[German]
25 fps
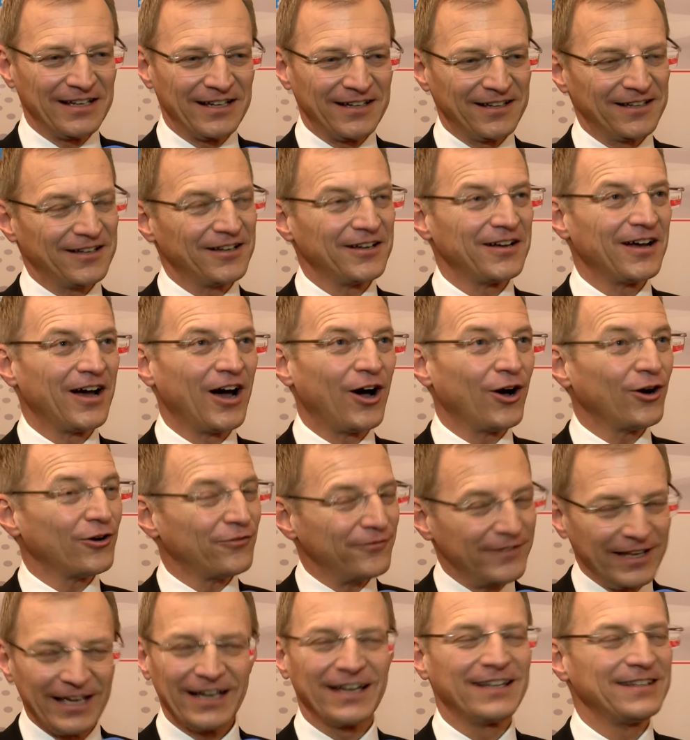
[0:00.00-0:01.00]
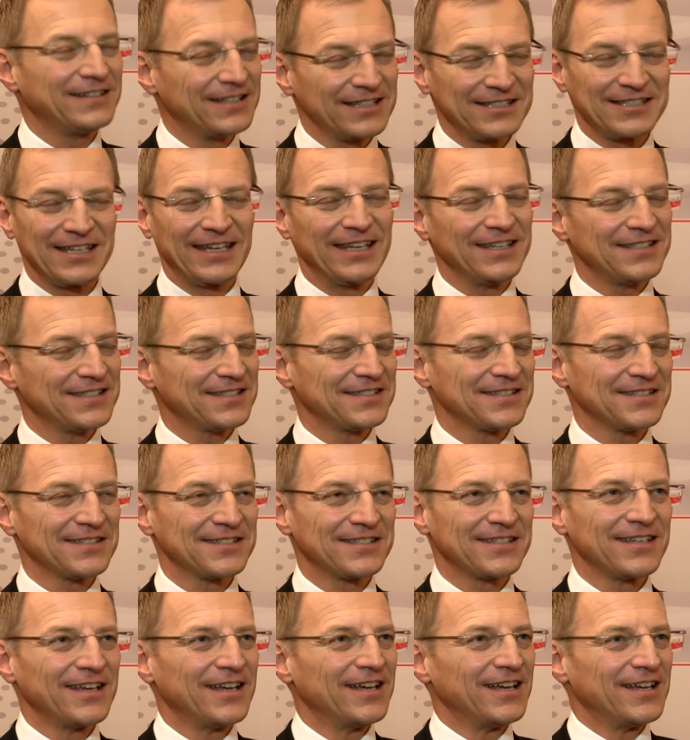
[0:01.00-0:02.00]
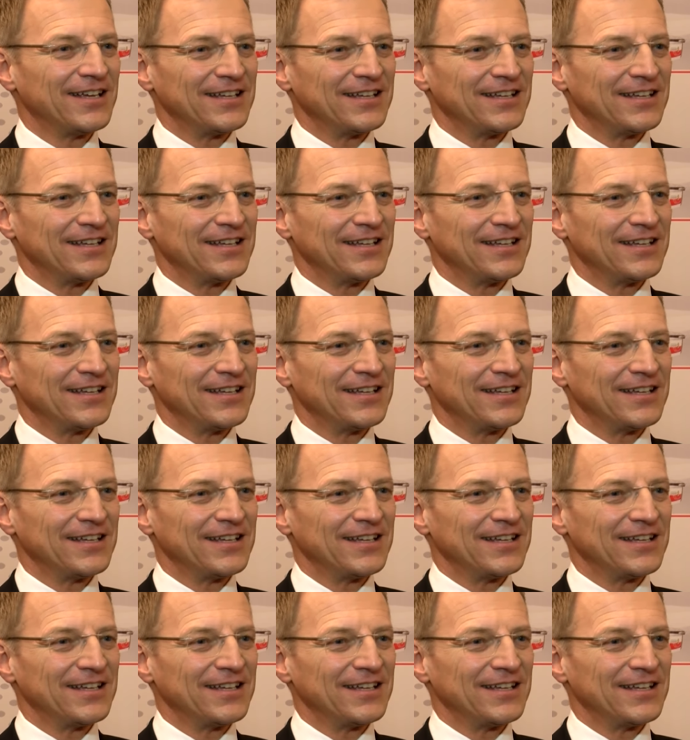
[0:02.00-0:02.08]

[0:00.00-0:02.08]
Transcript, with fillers: er auch während des Essens